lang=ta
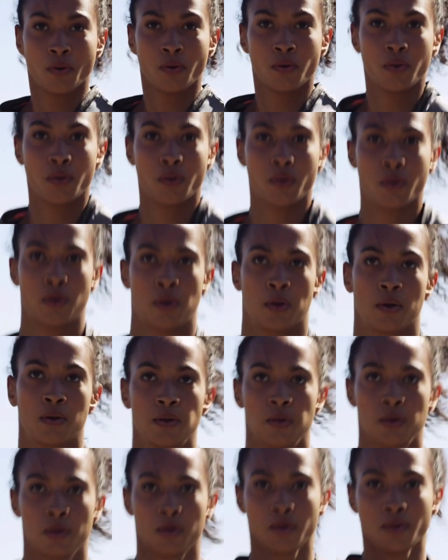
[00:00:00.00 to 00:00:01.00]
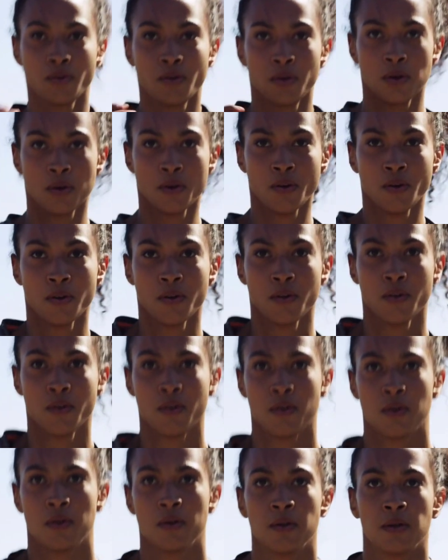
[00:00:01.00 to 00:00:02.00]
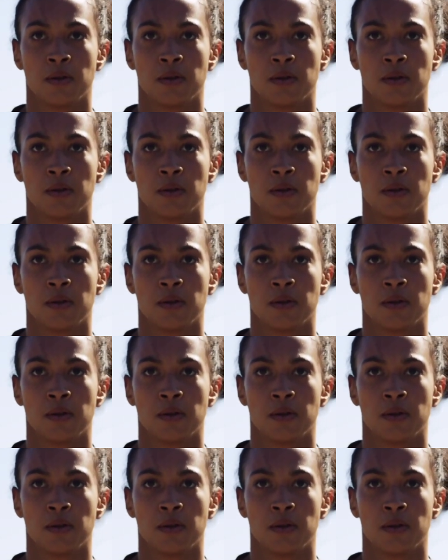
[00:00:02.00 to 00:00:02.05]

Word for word: அதைத்தான் மறுபடியும் மறுபடியும் செய்யும்